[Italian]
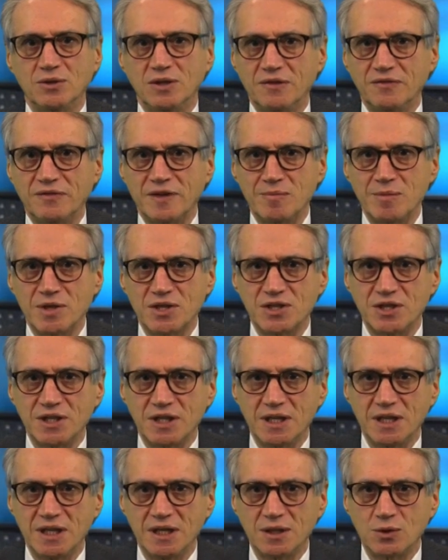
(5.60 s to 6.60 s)
delle
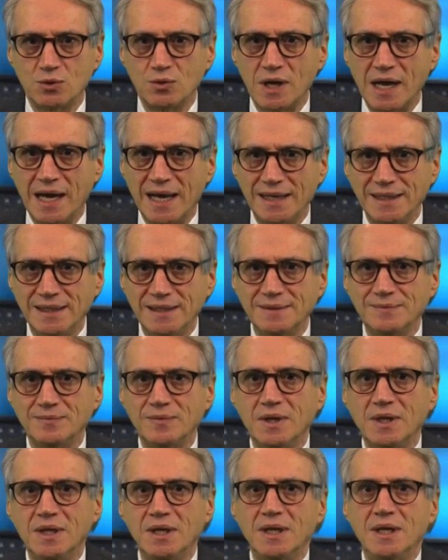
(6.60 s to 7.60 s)
farmacie
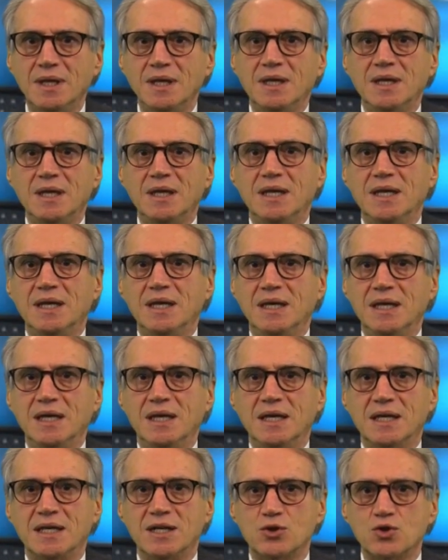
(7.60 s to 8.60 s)
rurali,
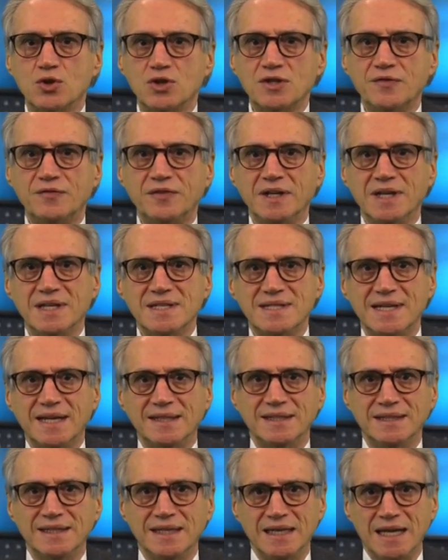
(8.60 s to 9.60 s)
eh, risorse
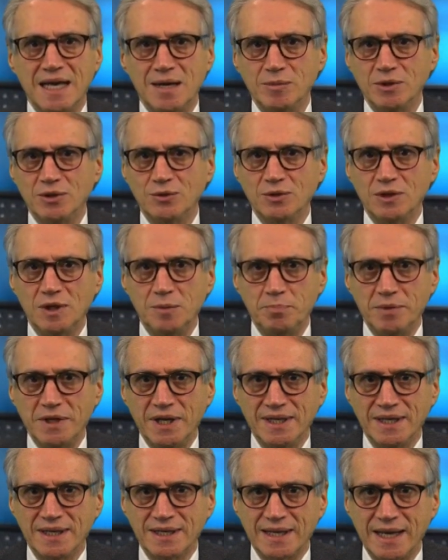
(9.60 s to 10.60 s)
finanziate nell'ambito del
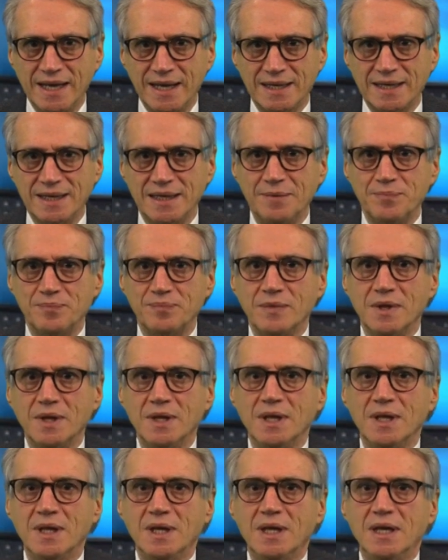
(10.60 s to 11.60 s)
PNRR.
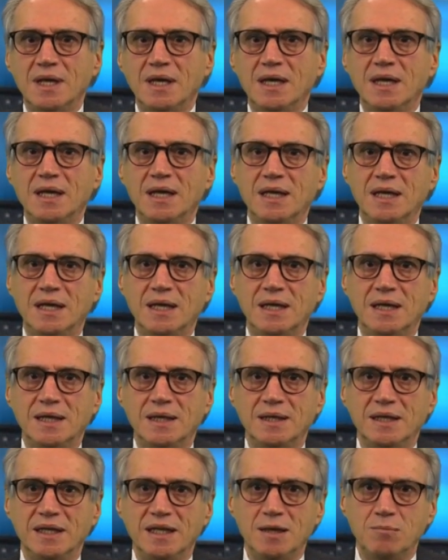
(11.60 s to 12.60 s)

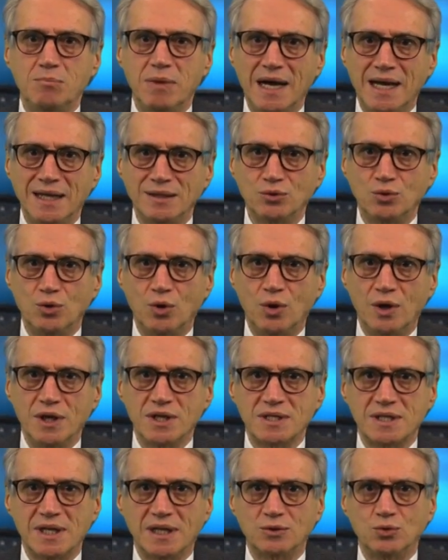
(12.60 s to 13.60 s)
Eh, il bando
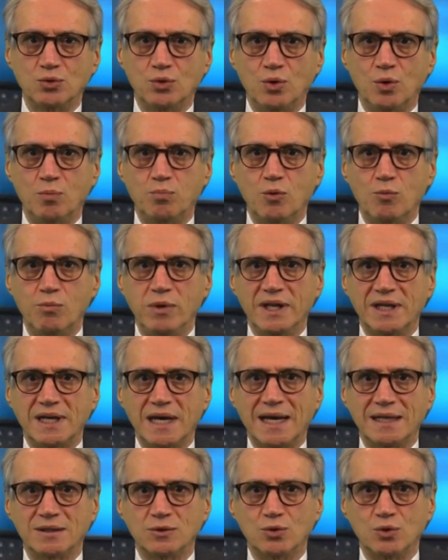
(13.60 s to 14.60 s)
è stato
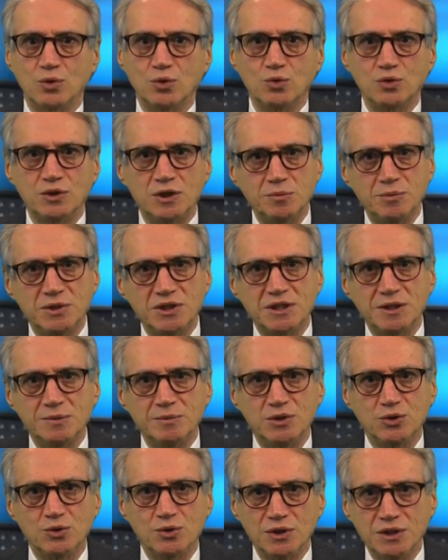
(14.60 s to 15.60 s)
pubblicato gli
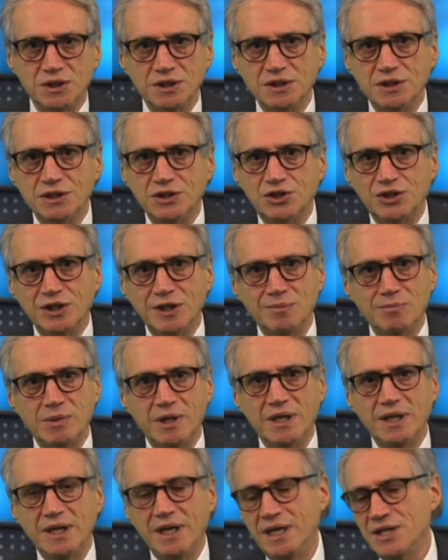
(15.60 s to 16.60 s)
ultimissimi giorni di
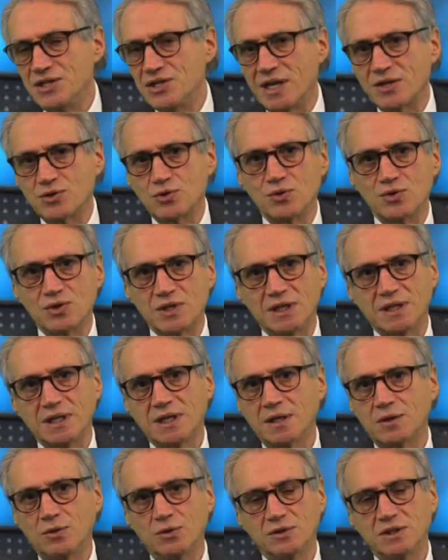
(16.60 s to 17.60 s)
dicembre e già sono state
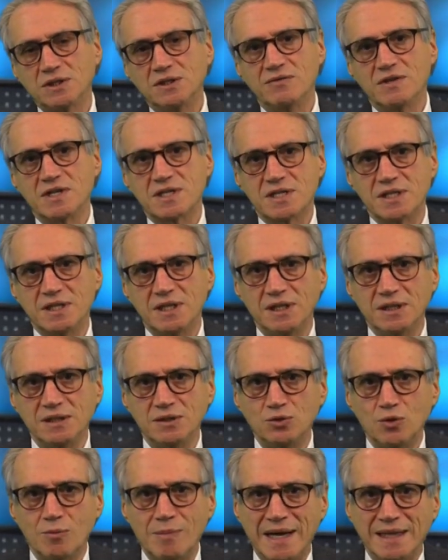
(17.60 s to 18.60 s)
raccolte diverse
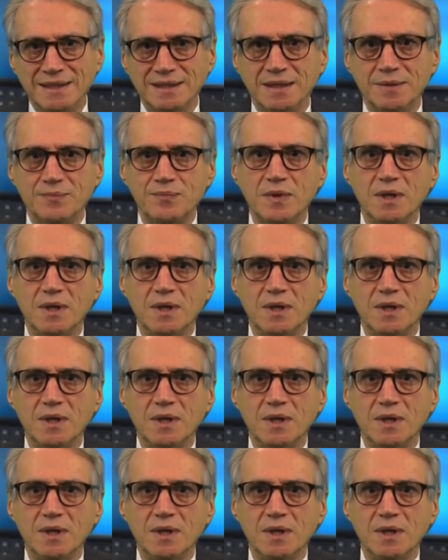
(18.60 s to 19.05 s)
domande.